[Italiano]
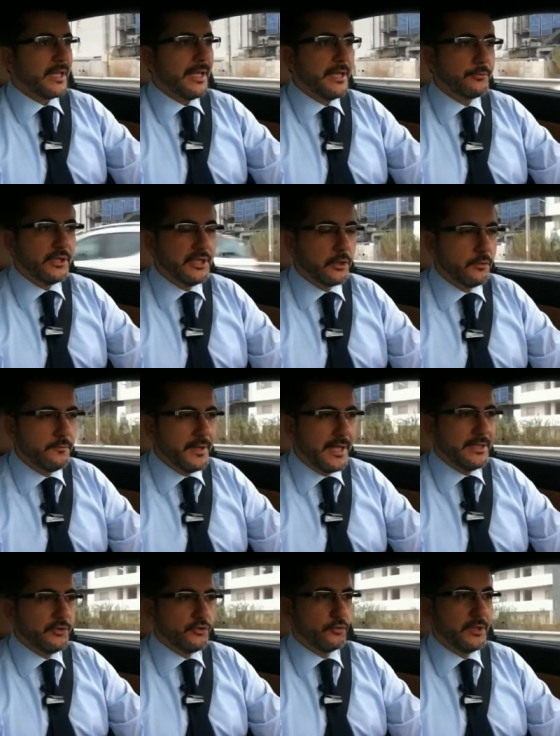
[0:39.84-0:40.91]
E quindi
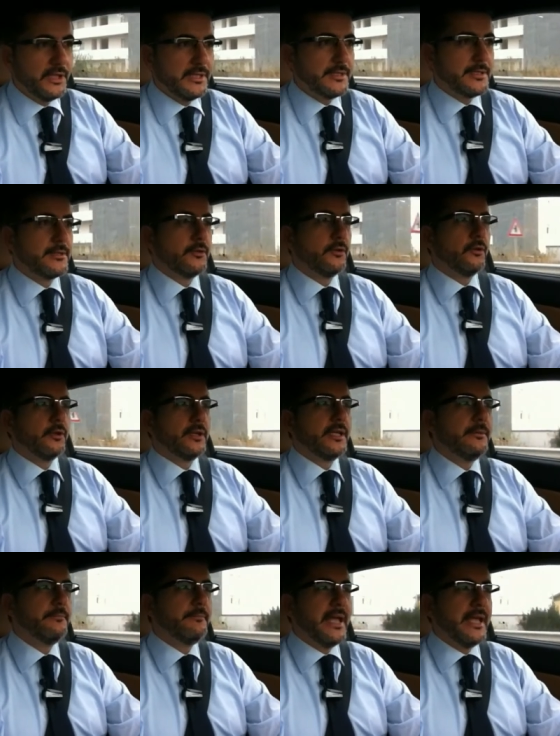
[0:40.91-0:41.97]
conviene in giudizio
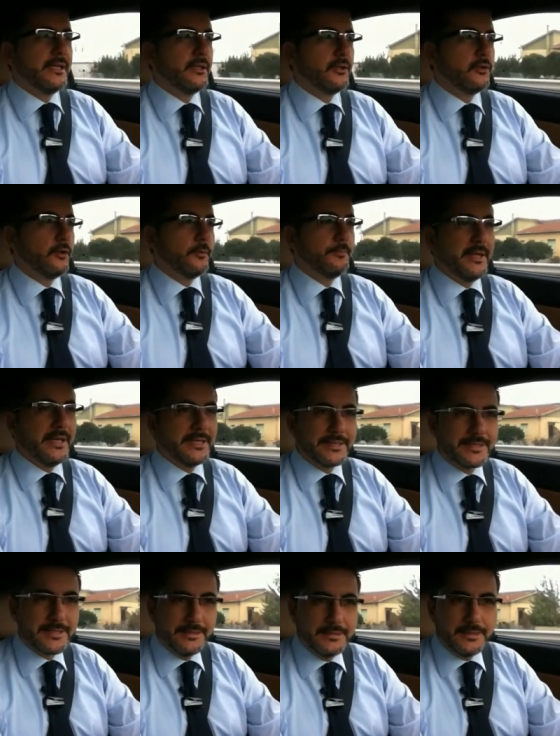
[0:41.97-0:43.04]
il medico
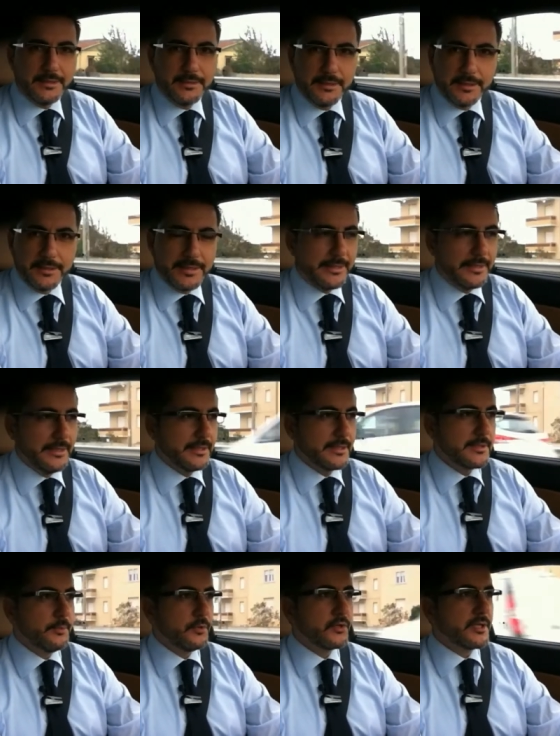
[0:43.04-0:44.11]
per sentire dichiarare la
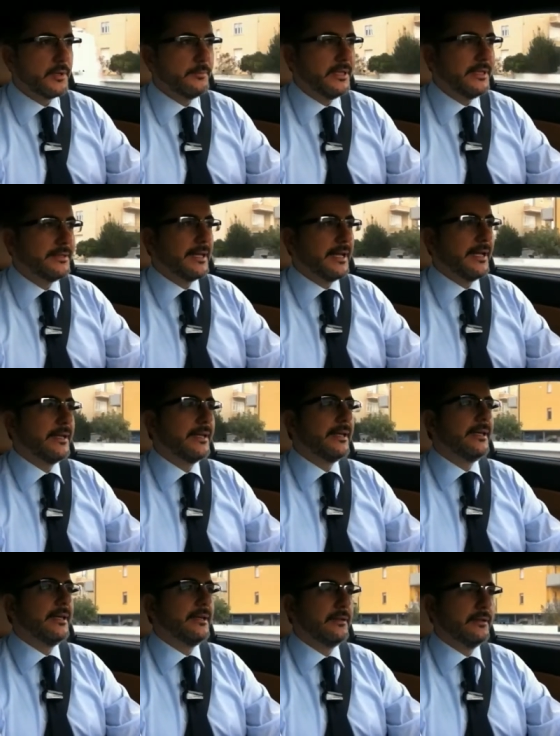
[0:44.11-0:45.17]
responsabilità
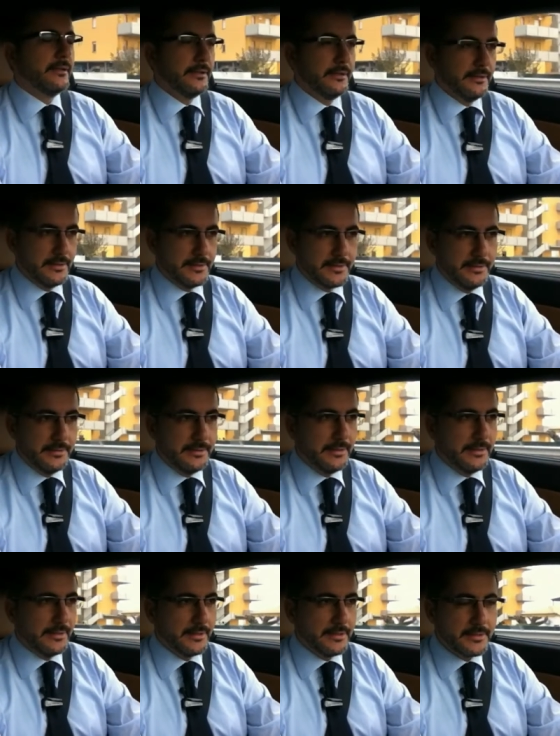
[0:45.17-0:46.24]
e eh,
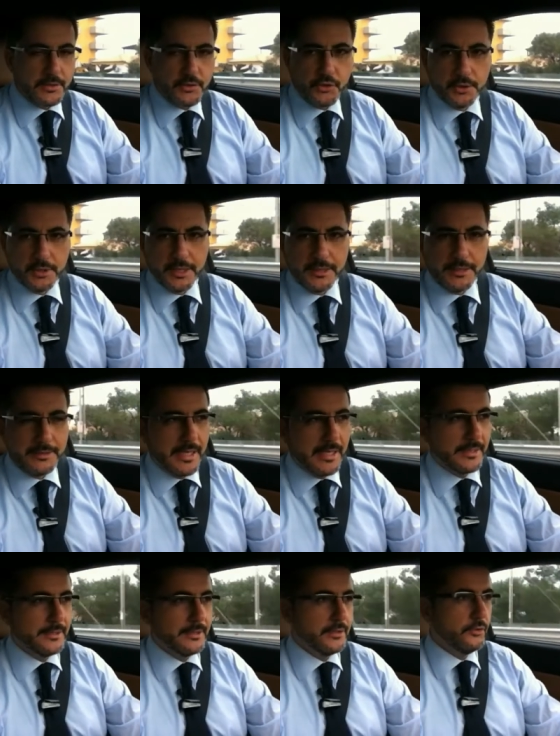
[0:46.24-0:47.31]
sentire risarcire i
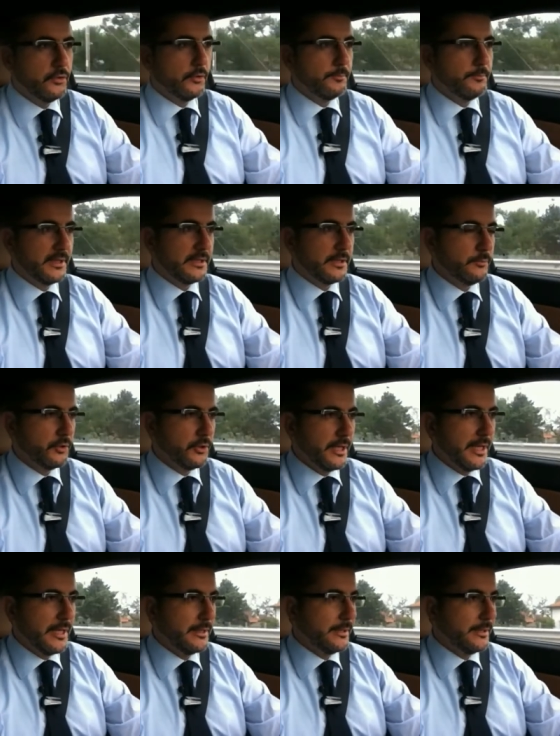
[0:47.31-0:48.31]
danni non patrimoniali.